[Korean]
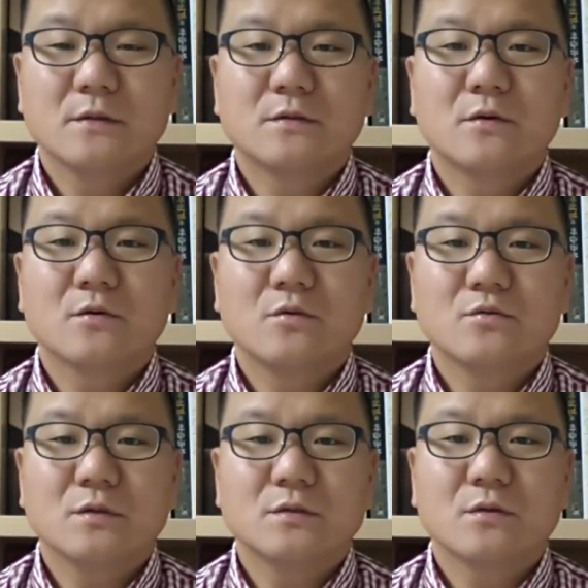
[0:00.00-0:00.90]
그런
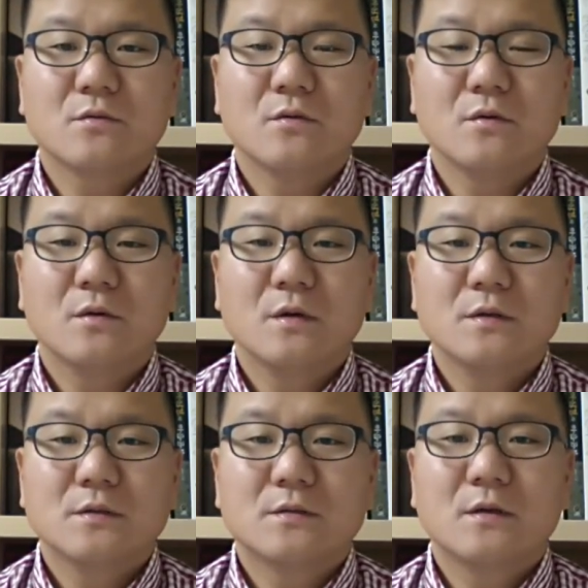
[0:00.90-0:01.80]
경우도 있었고
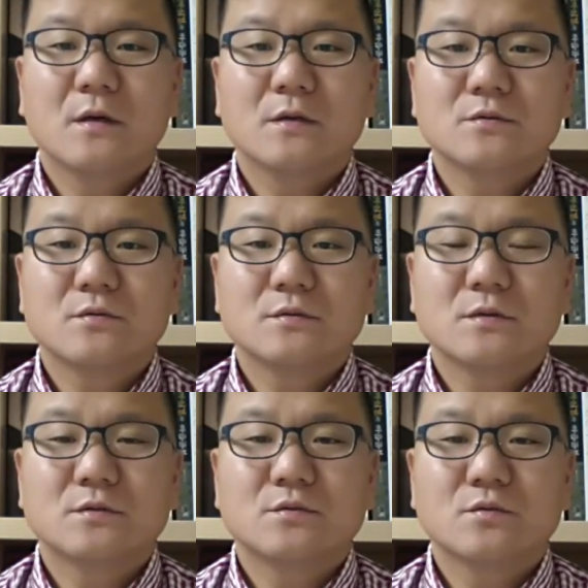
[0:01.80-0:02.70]
그래가지고 이제
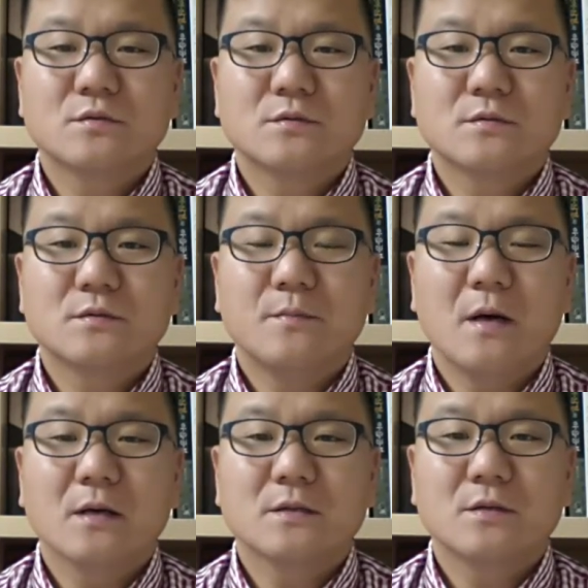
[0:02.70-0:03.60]
그쪽 그
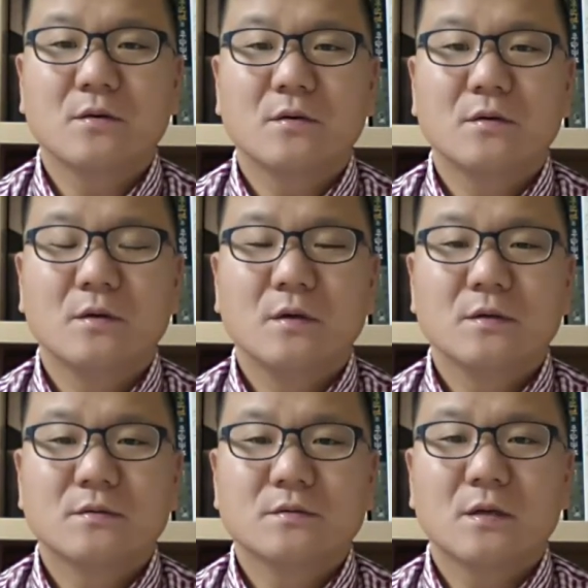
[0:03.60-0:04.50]
방에서
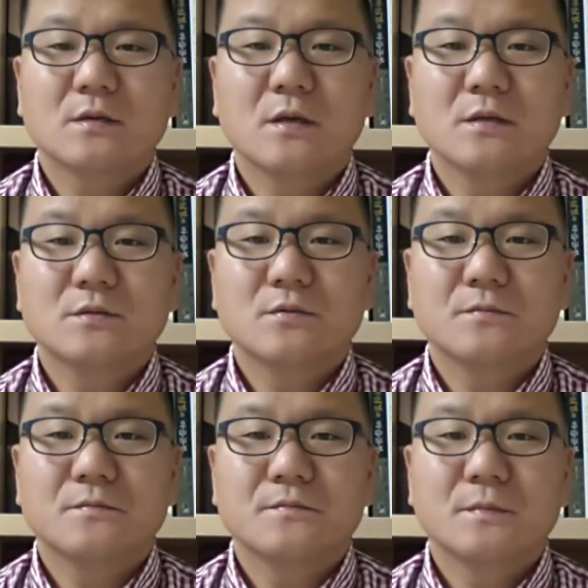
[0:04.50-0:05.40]
그 상당히
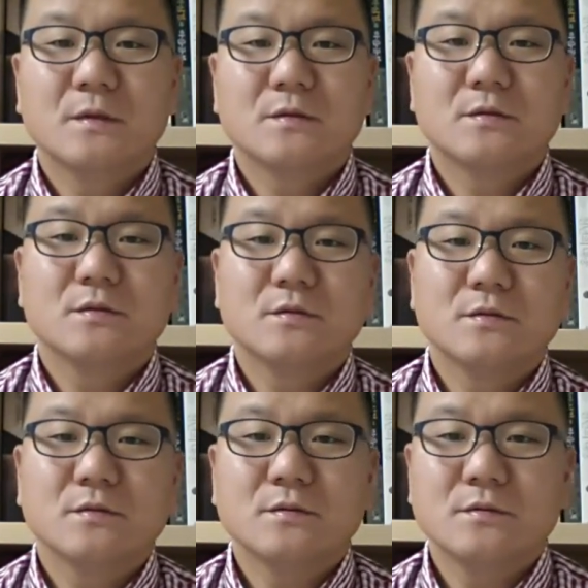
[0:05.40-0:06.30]
좀
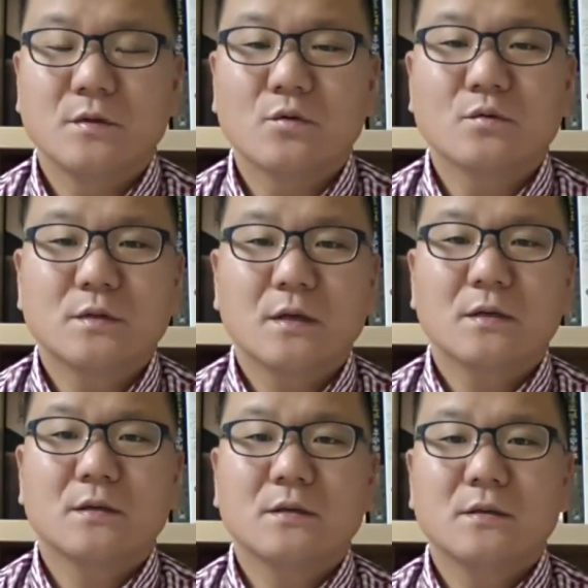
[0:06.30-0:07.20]
그
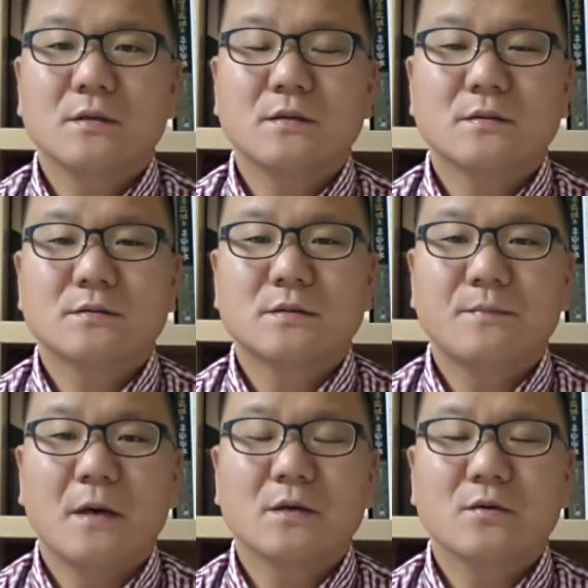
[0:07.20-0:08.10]
여동생 이제
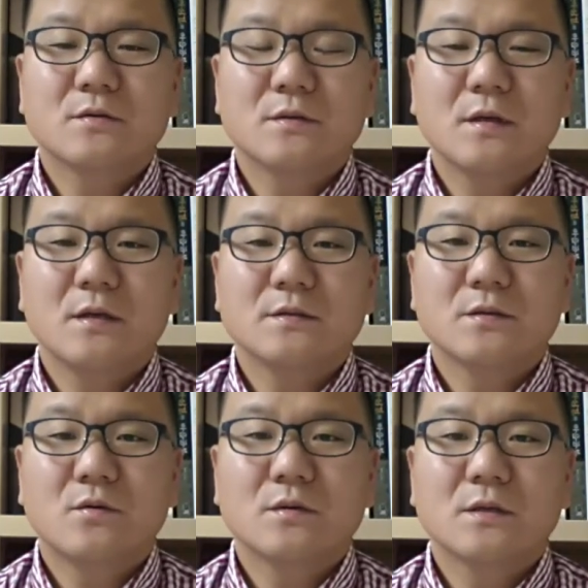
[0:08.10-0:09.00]
방이었는데 이제
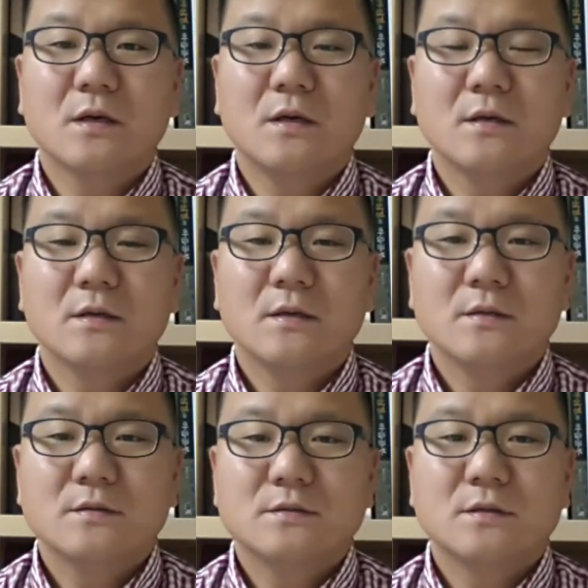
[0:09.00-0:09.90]
거기가
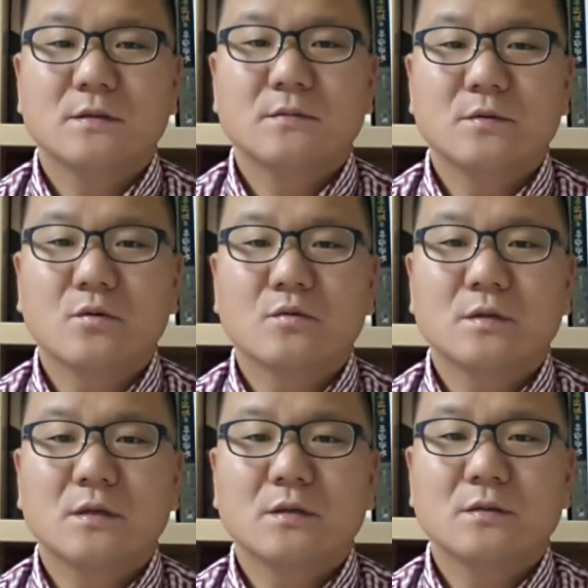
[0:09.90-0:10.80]
이제
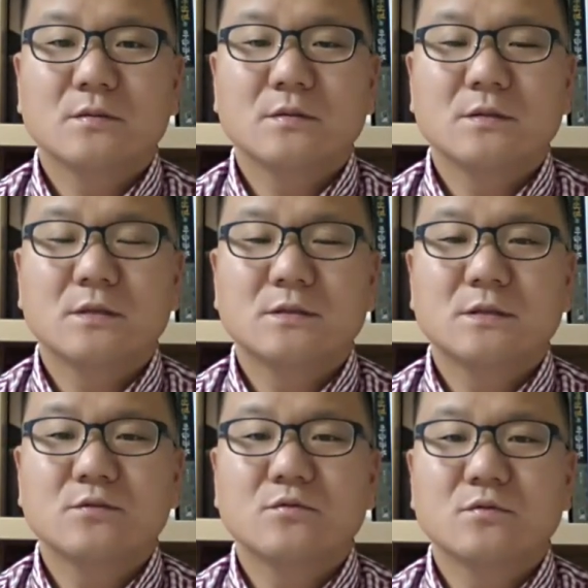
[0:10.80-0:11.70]
여동생 이제
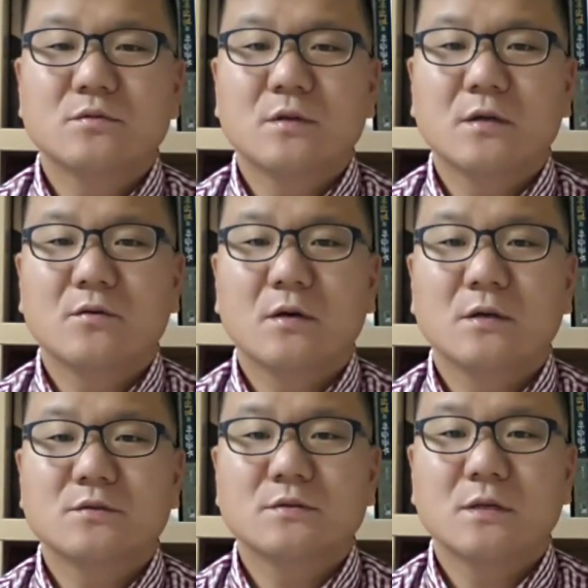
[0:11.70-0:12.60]
친구들
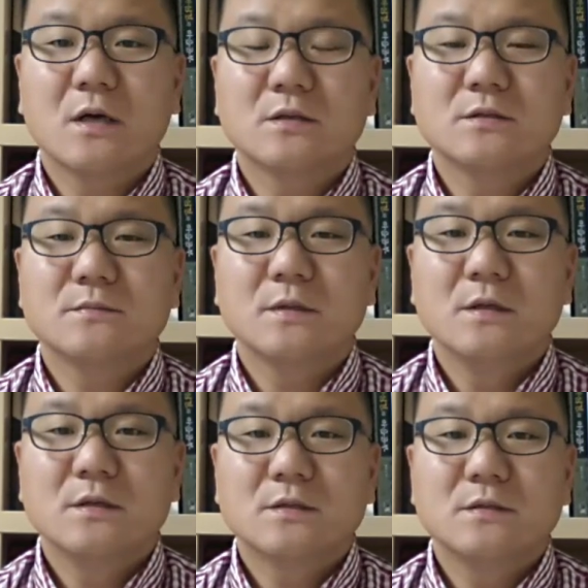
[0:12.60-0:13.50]
데려와가지고 이제 가끔
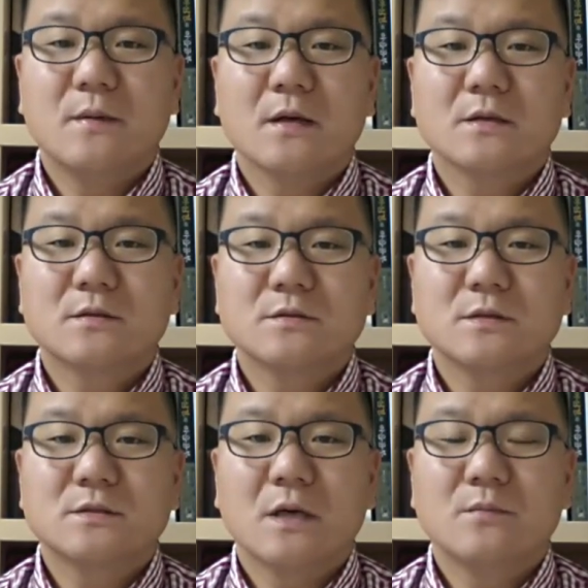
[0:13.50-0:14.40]
그 방에서 이제
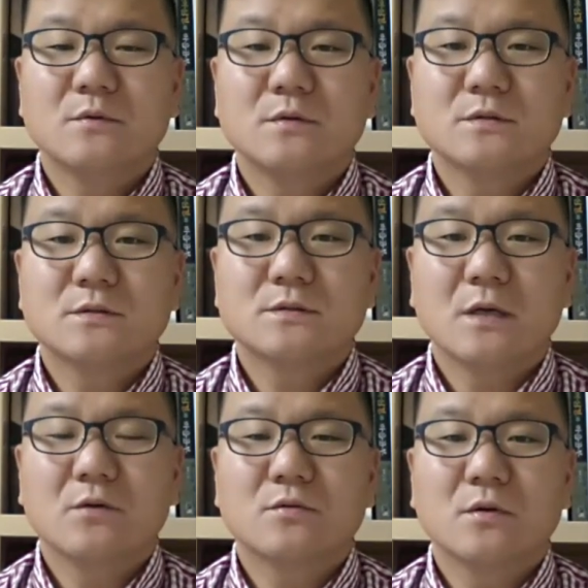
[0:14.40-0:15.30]
잠을
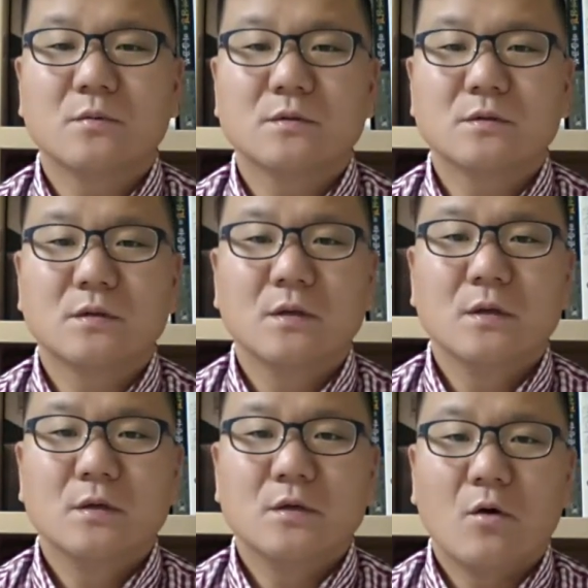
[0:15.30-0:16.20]
자고 그러면은
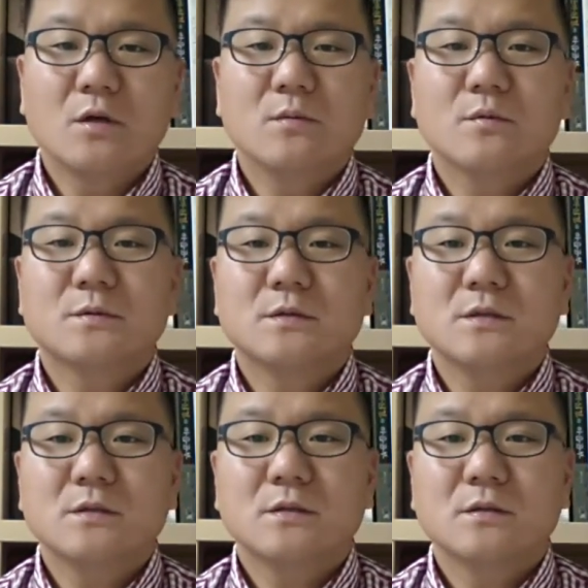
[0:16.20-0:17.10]

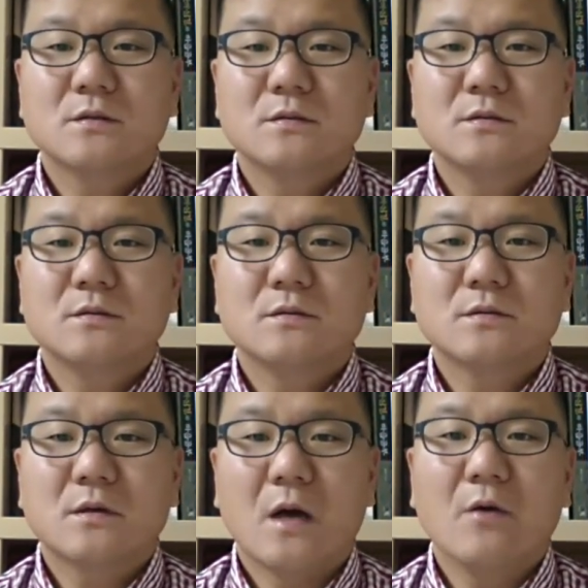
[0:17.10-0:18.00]
어김없이 그
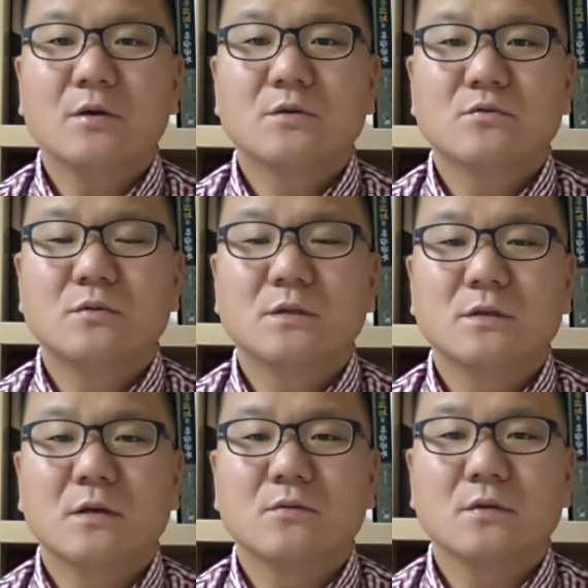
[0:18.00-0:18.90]
가위로
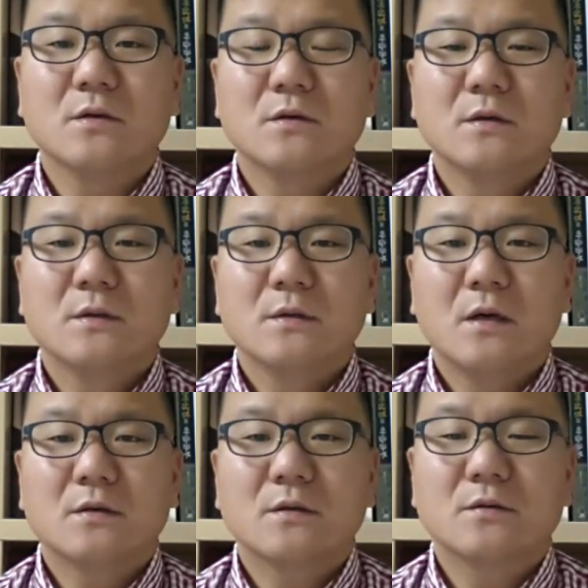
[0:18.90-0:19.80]
눌리더라고요.
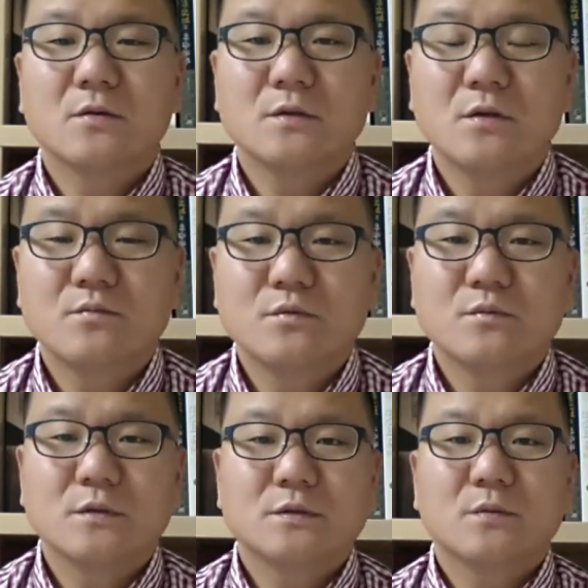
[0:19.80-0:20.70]
아 그래서 이런
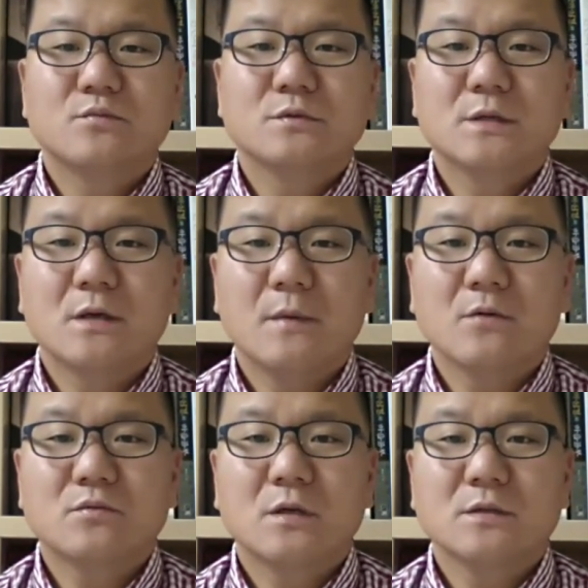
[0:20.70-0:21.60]
부분이 참 문제가
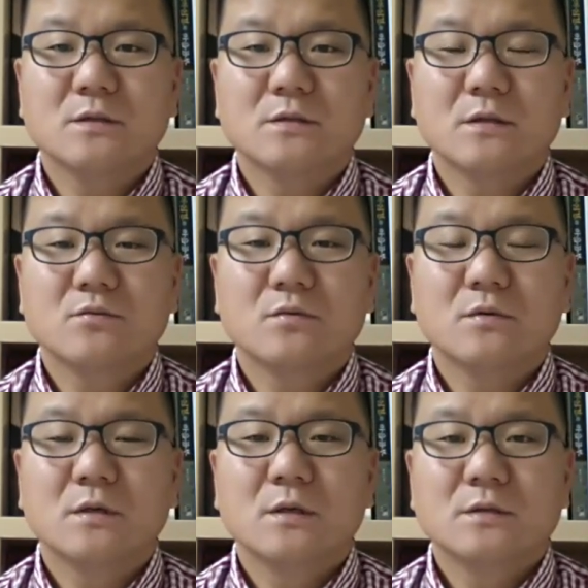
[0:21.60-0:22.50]
많구나 이제 그러고
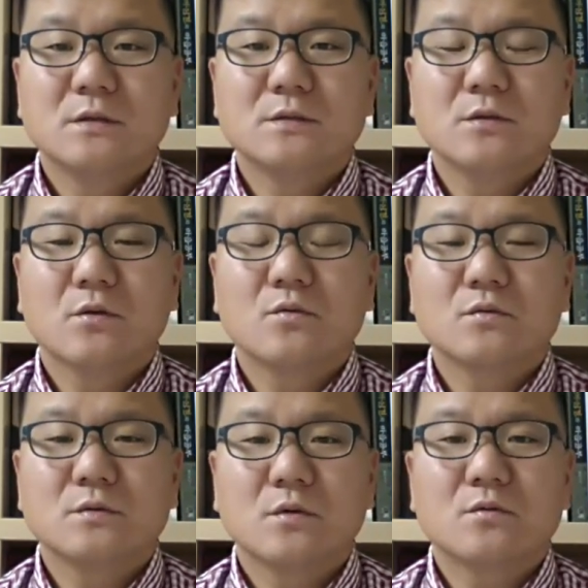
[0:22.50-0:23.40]
이제
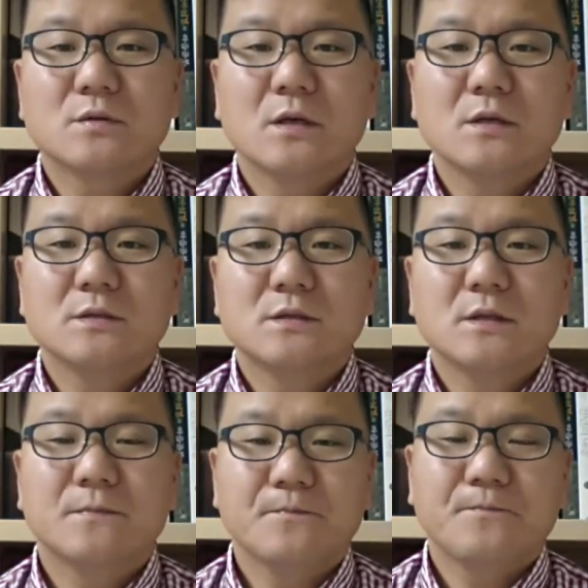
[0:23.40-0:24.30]
여동 여동생이 이제